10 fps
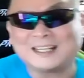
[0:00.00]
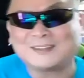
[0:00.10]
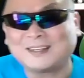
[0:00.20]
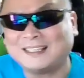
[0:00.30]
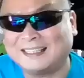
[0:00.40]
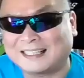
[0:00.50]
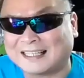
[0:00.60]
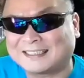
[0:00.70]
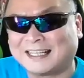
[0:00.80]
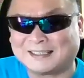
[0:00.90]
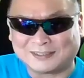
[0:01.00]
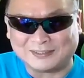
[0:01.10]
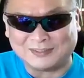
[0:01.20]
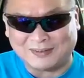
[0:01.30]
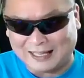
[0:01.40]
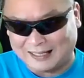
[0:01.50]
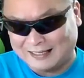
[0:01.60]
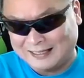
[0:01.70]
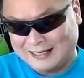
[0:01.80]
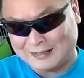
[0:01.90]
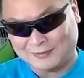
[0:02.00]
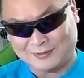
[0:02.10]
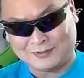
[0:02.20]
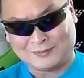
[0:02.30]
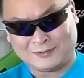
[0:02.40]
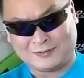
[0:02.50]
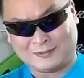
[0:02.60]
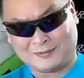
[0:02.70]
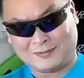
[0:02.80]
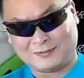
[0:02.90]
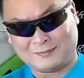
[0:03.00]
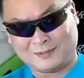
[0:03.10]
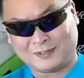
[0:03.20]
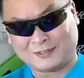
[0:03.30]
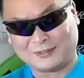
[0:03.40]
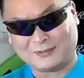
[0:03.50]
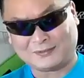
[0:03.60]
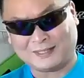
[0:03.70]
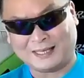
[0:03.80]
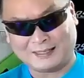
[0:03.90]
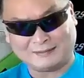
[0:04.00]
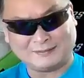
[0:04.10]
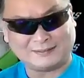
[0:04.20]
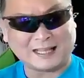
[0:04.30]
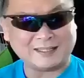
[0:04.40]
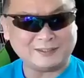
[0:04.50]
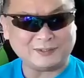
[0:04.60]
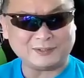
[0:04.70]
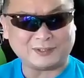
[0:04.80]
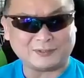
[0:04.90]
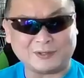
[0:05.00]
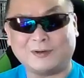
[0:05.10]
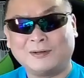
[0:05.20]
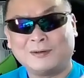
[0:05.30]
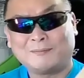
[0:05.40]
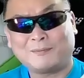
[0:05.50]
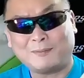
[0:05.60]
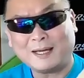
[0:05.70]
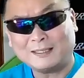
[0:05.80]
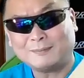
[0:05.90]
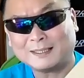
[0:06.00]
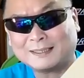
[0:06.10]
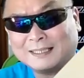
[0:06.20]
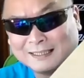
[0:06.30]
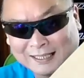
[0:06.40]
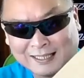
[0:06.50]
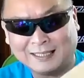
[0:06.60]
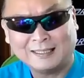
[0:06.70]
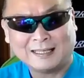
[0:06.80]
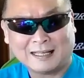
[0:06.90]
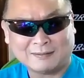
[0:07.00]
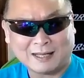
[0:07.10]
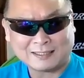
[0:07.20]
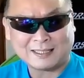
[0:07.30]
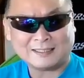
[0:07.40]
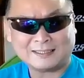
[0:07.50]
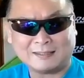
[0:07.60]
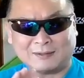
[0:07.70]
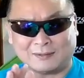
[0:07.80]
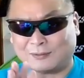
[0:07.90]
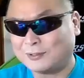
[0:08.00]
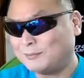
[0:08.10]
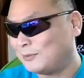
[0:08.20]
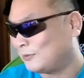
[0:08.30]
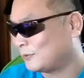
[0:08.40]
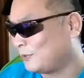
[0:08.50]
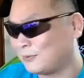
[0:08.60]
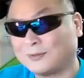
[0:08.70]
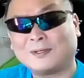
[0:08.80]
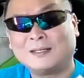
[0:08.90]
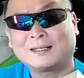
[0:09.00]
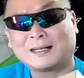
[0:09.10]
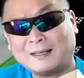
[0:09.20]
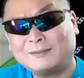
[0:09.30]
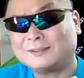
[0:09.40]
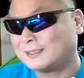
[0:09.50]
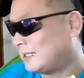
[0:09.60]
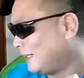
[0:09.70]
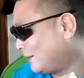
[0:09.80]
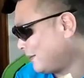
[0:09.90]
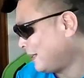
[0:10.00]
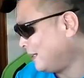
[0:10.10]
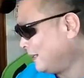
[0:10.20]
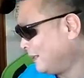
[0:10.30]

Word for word: んな時に活躍するのが、あのー、ものすごくね、大容量のモバイルバッテリーがね、あの案件来てるので、これも今日、開封しないとね、